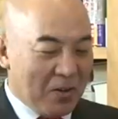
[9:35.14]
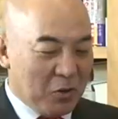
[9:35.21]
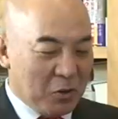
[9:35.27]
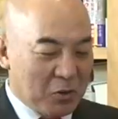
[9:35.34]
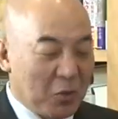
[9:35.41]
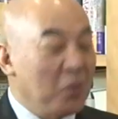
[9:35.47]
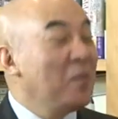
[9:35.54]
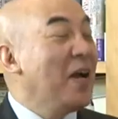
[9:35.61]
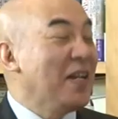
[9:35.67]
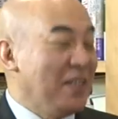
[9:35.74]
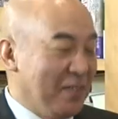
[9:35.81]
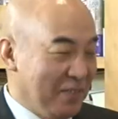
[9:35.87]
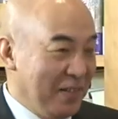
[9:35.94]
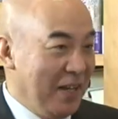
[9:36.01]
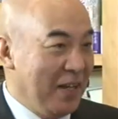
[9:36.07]
のその前に
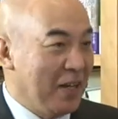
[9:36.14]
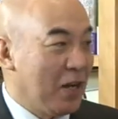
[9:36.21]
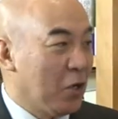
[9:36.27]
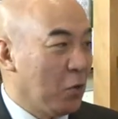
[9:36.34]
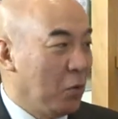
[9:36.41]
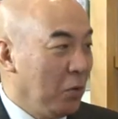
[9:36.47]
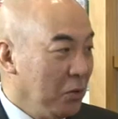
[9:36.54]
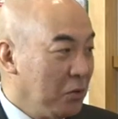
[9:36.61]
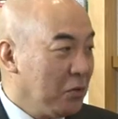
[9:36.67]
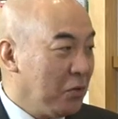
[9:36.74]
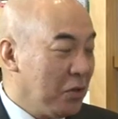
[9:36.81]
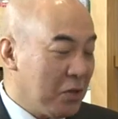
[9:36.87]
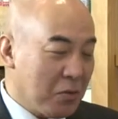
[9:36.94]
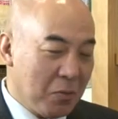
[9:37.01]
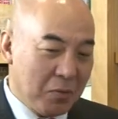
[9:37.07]
ですね、はい、あの本当
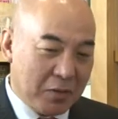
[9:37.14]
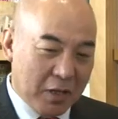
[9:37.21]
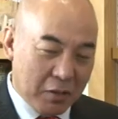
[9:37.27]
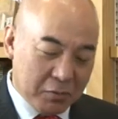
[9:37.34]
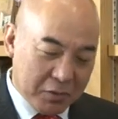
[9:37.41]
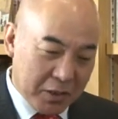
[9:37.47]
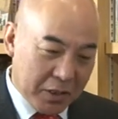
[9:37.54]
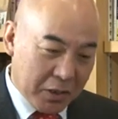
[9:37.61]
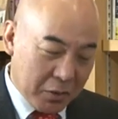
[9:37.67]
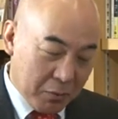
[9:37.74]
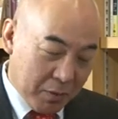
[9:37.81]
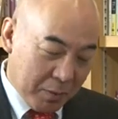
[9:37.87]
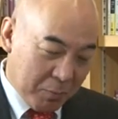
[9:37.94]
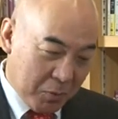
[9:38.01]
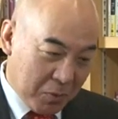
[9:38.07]
に今回の選挙
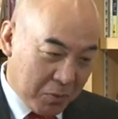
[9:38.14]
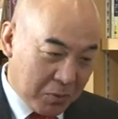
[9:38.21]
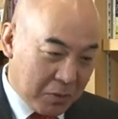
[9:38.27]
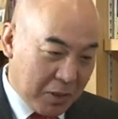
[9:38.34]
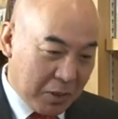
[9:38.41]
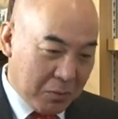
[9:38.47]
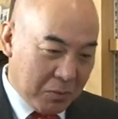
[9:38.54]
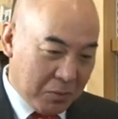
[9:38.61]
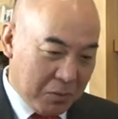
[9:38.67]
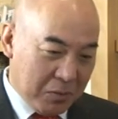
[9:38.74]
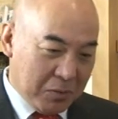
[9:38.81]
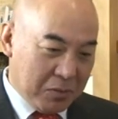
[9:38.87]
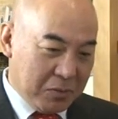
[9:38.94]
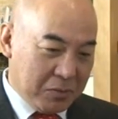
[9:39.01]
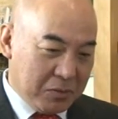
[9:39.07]
はもうあ
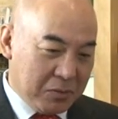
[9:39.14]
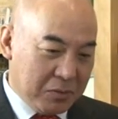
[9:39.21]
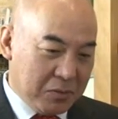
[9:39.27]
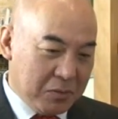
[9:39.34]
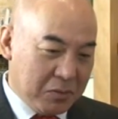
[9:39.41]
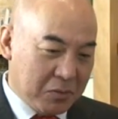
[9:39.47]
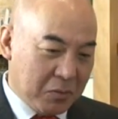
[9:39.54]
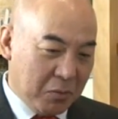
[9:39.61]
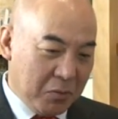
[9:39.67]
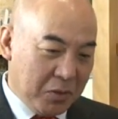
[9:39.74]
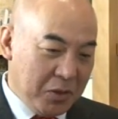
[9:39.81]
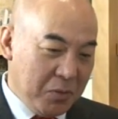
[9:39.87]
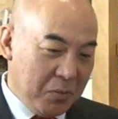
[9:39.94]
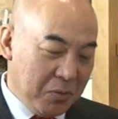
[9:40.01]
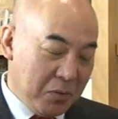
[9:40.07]
のこの
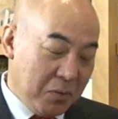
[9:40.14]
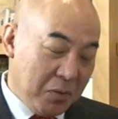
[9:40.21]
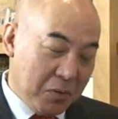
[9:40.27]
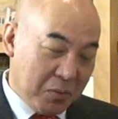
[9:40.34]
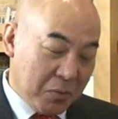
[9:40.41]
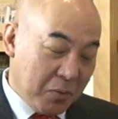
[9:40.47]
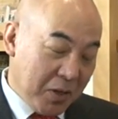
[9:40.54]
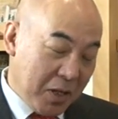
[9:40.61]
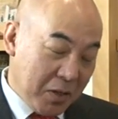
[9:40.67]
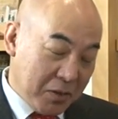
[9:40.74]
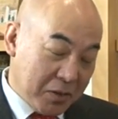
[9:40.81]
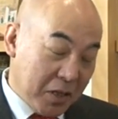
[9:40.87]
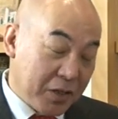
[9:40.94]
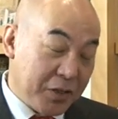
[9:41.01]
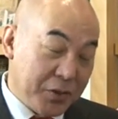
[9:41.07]
日本の5年
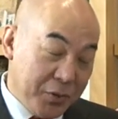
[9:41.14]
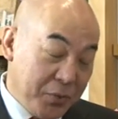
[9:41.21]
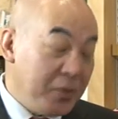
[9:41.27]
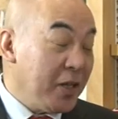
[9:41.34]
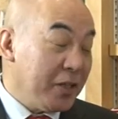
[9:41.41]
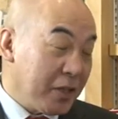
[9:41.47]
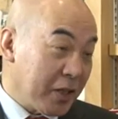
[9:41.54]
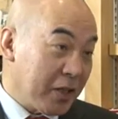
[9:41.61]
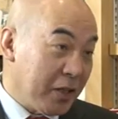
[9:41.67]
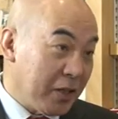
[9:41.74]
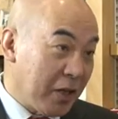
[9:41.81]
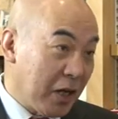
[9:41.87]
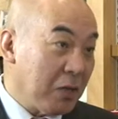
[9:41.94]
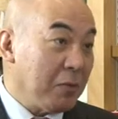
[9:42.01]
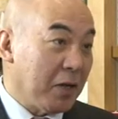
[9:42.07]
先10年先
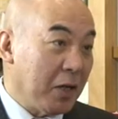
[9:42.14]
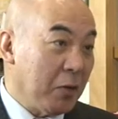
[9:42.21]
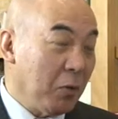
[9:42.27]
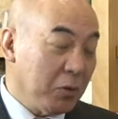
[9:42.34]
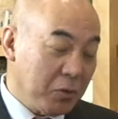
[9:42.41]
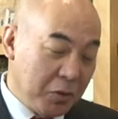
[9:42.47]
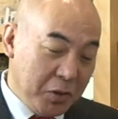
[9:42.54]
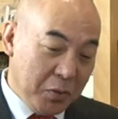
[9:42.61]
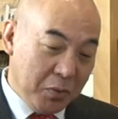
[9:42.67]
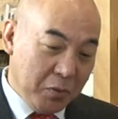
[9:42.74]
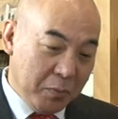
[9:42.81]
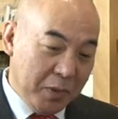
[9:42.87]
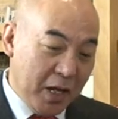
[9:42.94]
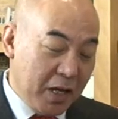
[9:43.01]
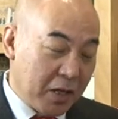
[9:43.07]
あるいはね、ええ、本当に日本の
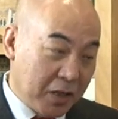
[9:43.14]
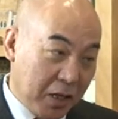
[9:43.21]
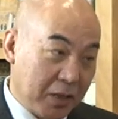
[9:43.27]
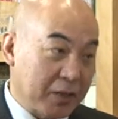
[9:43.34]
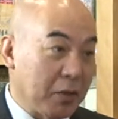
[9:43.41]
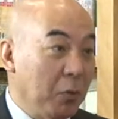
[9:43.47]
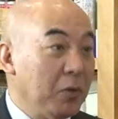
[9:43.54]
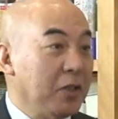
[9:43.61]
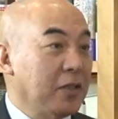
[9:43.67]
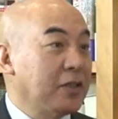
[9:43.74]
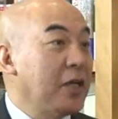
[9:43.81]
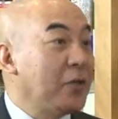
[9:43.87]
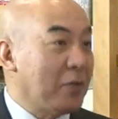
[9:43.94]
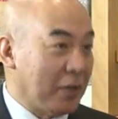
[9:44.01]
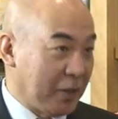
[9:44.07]
未来がかかった大きな
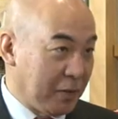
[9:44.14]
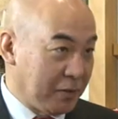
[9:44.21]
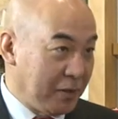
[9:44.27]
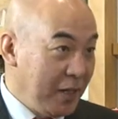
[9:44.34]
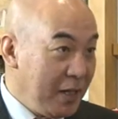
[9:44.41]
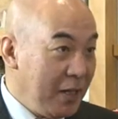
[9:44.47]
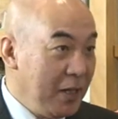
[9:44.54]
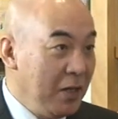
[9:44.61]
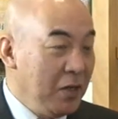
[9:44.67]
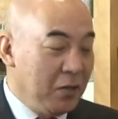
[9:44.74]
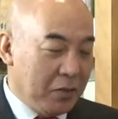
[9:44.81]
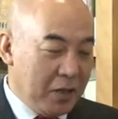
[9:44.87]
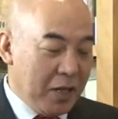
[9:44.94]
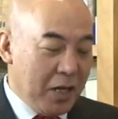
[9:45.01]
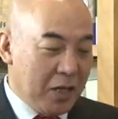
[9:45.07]
選挙だったんですね。
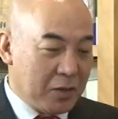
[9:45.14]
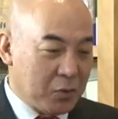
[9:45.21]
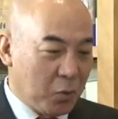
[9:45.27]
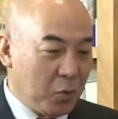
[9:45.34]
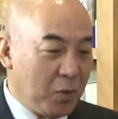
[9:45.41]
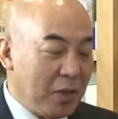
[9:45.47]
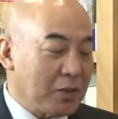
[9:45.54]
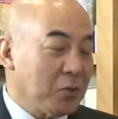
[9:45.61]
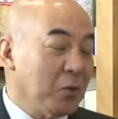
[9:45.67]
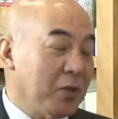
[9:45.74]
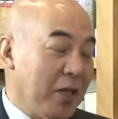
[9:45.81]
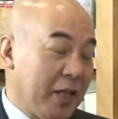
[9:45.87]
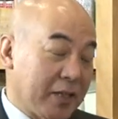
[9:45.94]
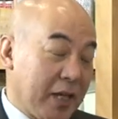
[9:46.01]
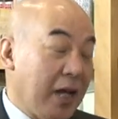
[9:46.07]
え、でそこが争
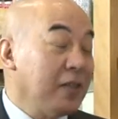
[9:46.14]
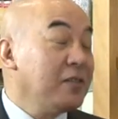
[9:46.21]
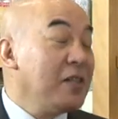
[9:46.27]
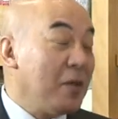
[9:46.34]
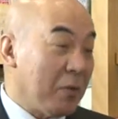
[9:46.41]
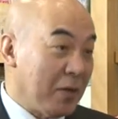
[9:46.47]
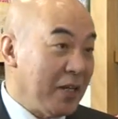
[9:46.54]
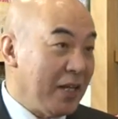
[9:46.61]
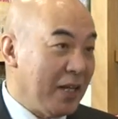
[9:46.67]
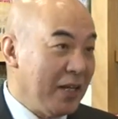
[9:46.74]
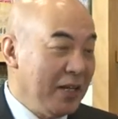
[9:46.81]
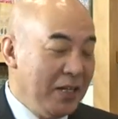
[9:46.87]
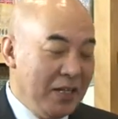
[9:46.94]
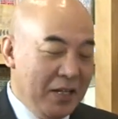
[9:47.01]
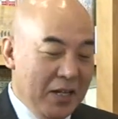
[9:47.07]
点やったはずなのに、
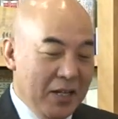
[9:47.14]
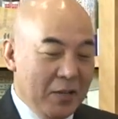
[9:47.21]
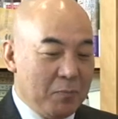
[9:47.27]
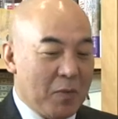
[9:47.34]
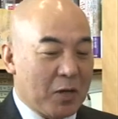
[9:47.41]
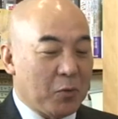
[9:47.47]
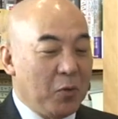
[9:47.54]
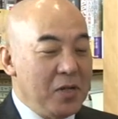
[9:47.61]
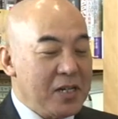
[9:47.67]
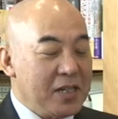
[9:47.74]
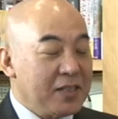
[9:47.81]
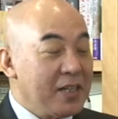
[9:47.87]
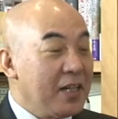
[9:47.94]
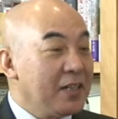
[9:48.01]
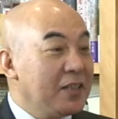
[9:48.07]
まあ、小池
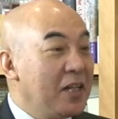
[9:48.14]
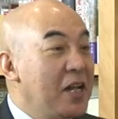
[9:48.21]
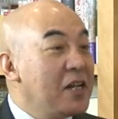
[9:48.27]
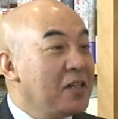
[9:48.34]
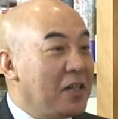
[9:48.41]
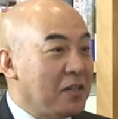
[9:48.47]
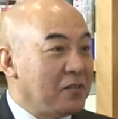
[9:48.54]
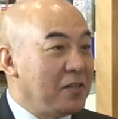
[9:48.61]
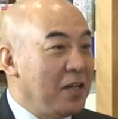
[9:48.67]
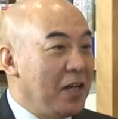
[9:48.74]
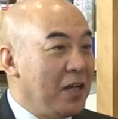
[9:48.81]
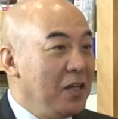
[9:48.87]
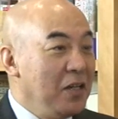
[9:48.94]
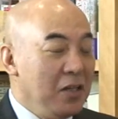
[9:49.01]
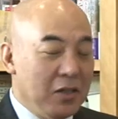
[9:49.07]
さんが出てきてです
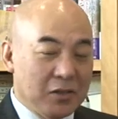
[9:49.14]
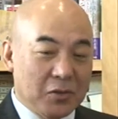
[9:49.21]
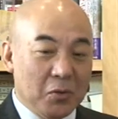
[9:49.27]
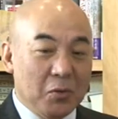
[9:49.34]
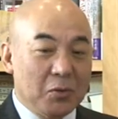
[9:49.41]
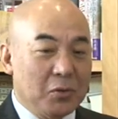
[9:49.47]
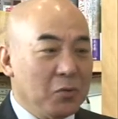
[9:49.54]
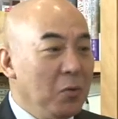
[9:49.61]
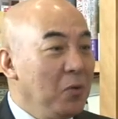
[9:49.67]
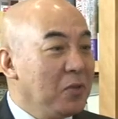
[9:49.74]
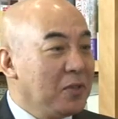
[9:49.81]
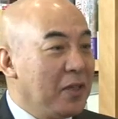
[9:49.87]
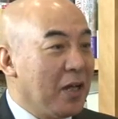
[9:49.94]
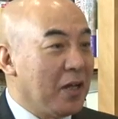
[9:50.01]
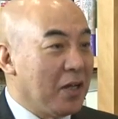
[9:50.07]
ね、その争
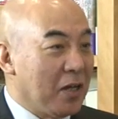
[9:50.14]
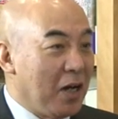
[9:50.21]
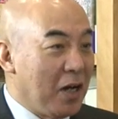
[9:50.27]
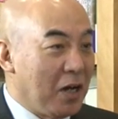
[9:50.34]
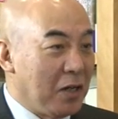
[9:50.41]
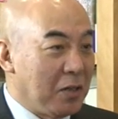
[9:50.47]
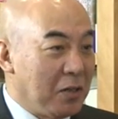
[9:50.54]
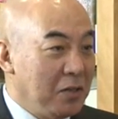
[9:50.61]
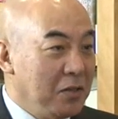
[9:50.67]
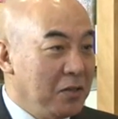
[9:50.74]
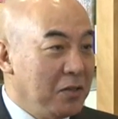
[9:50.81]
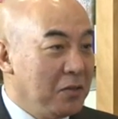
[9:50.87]
点が、うん